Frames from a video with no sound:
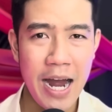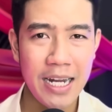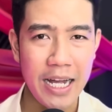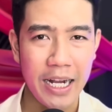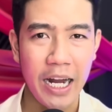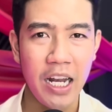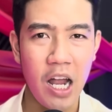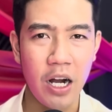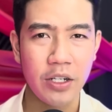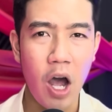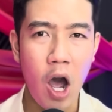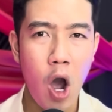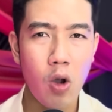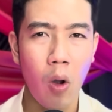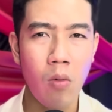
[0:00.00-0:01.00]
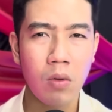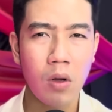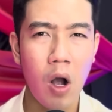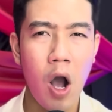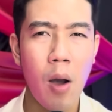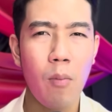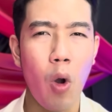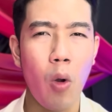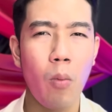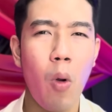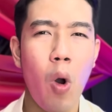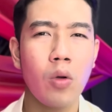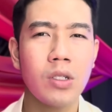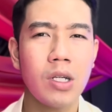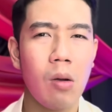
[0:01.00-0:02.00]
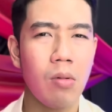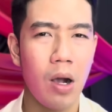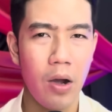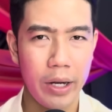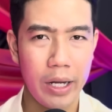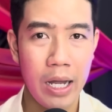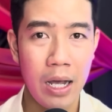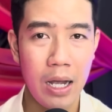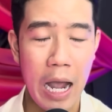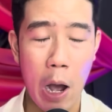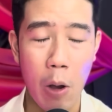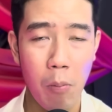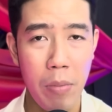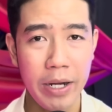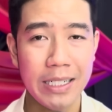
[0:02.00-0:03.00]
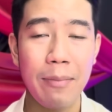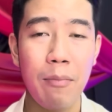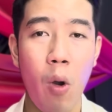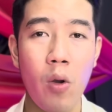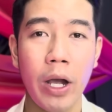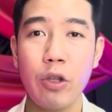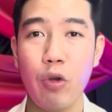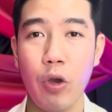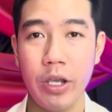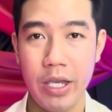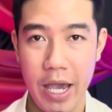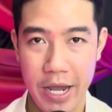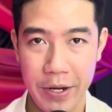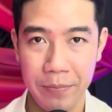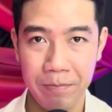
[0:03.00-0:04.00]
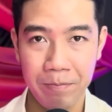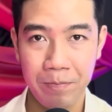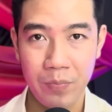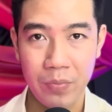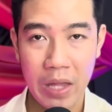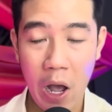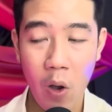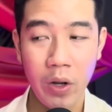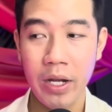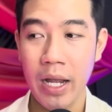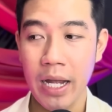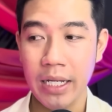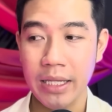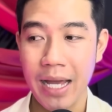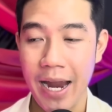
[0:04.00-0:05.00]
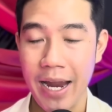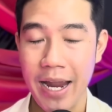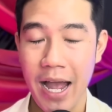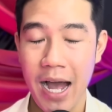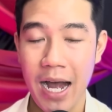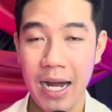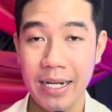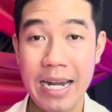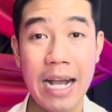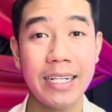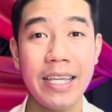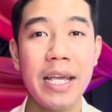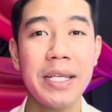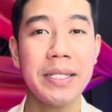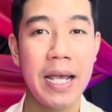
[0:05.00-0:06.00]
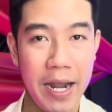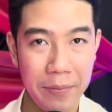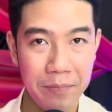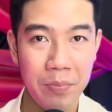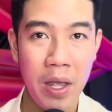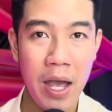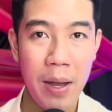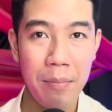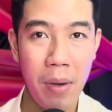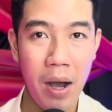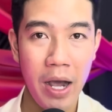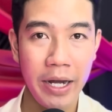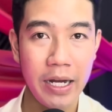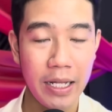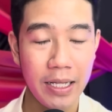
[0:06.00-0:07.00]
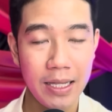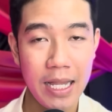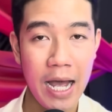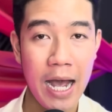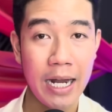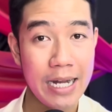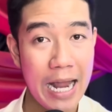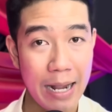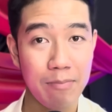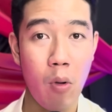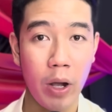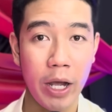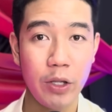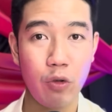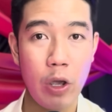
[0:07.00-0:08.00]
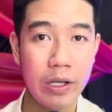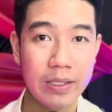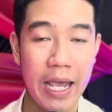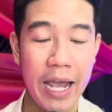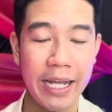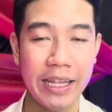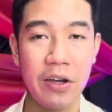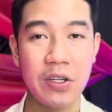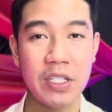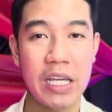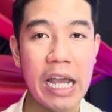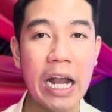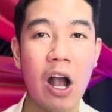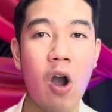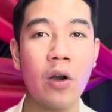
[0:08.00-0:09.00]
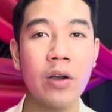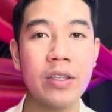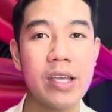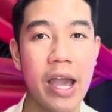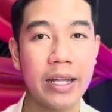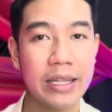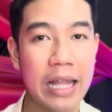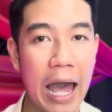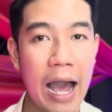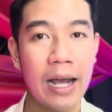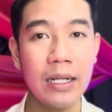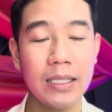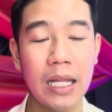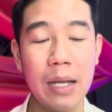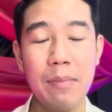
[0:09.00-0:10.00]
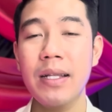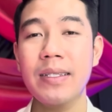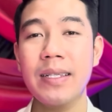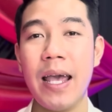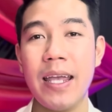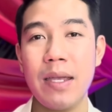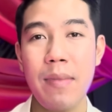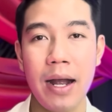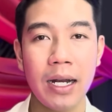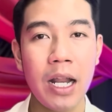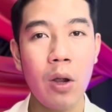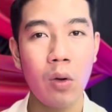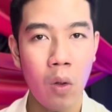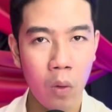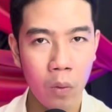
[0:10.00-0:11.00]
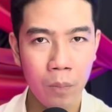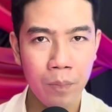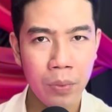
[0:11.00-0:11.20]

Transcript: là cái lần đó cũng có buồn buồn trong người đó, không biết là buồn cái chuyện gì. Thôi thì à, đặt vé xe, mới định là đặt một cái chuyến xe từ Sài Gòn về thẳng tới bến xe với Bạc Liêu luôn.